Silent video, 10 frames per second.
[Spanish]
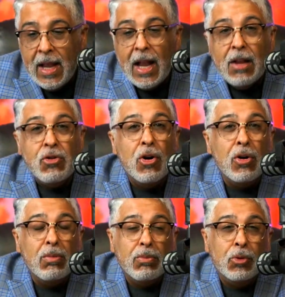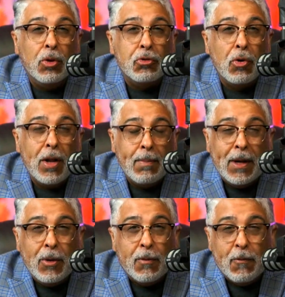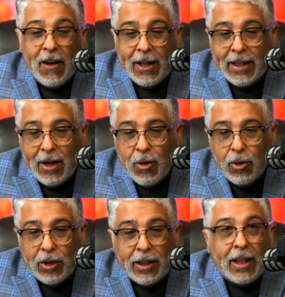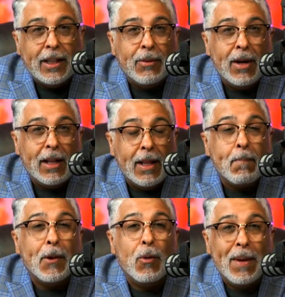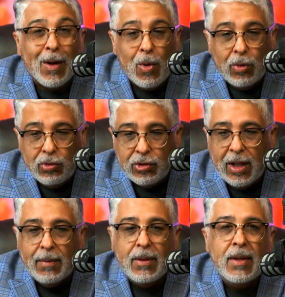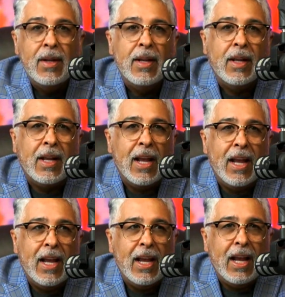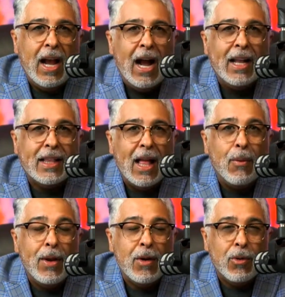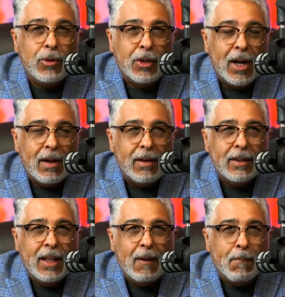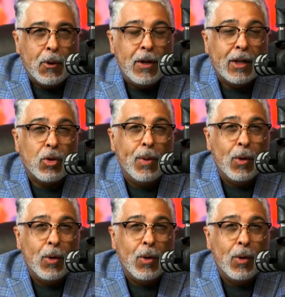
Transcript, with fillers: Yo no soy el mayor fanático de Tatito Hernández, pero me consta que ha estado en contra del proyecto de